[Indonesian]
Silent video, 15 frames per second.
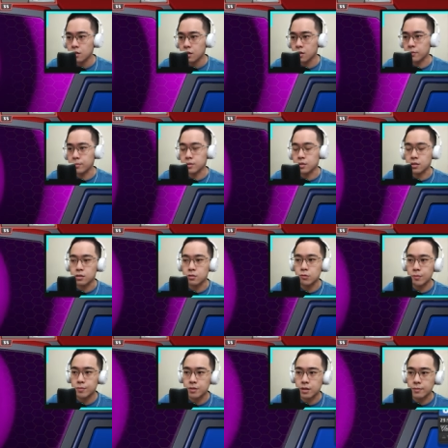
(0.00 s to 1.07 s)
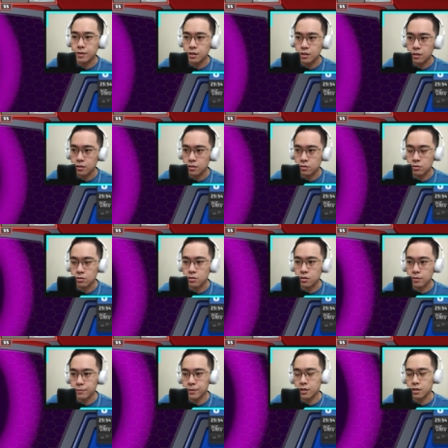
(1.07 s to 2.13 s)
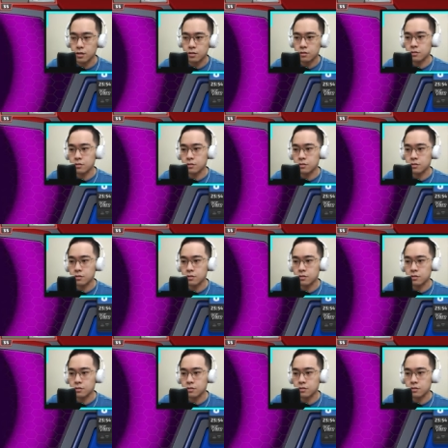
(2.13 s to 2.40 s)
itu bisa di sweep sama dusklopnya